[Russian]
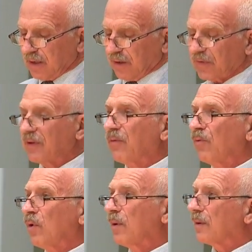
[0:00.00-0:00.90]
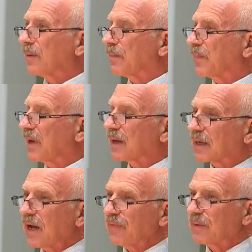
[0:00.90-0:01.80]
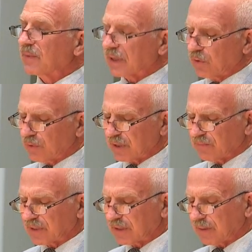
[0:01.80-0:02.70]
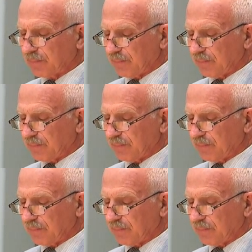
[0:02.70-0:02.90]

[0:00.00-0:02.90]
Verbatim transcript: В его биографии мы находим вот эти